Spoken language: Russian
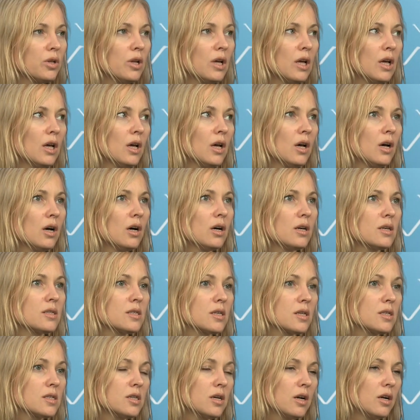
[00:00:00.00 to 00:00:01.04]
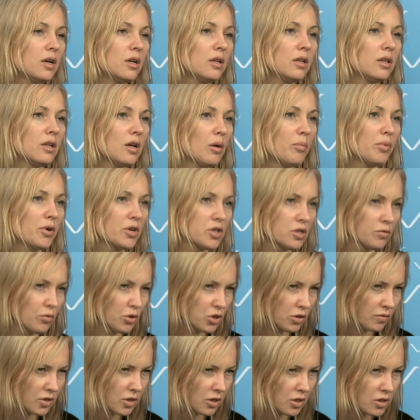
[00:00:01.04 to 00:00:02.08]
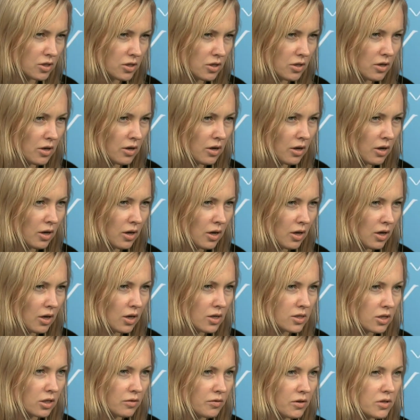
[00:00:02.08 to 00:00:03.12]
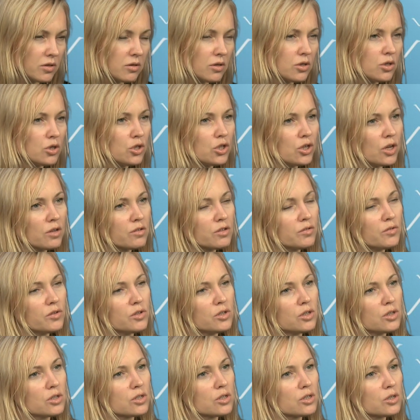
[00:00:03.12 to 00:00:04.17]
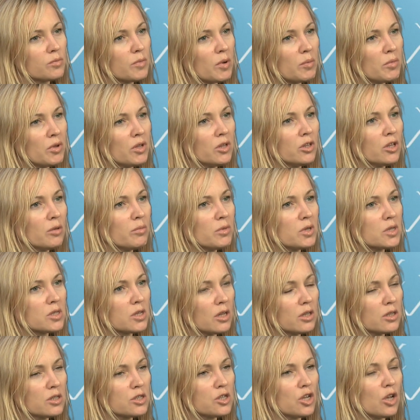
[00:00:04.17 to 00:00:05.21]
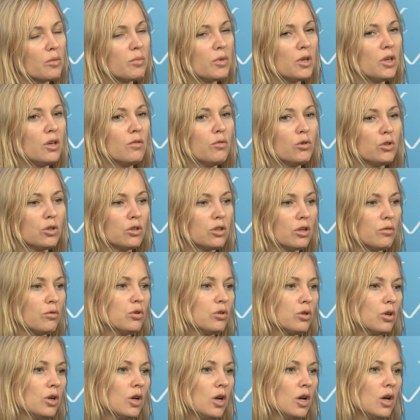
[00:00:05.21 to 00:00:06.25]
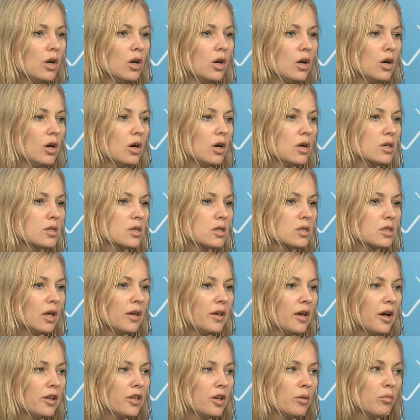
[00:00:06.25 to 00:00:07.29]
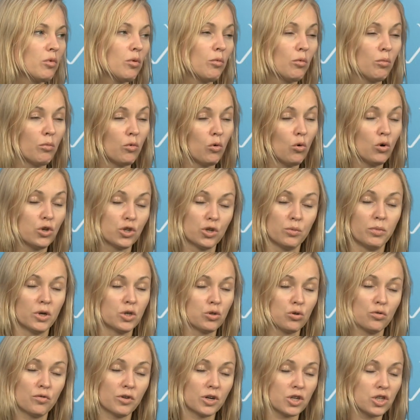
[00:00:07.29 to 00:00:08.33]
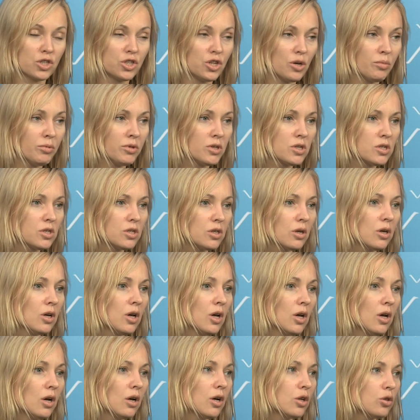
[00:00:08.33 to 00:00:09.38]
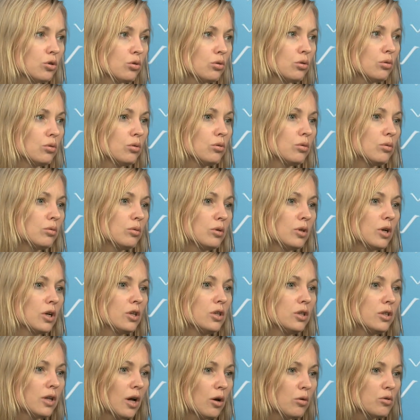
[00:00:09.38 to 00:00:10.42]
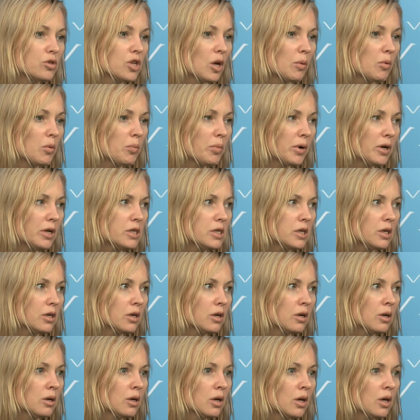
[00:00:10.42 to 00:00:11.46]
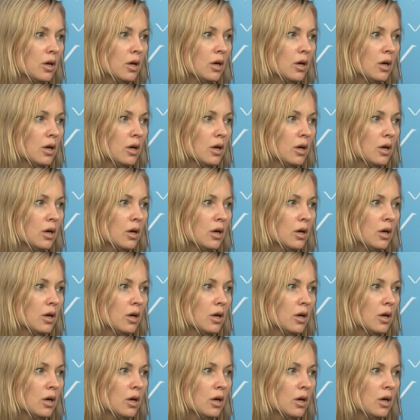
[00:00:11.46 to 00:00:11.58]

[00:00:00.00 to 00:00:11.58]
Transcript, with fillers: был э, зациклен на производство с Россией, и, соответственно, сейчас в связи с моментами, санкциями и вот этой вот состоянием очень большой враждебности, которую нагнетают сами политики,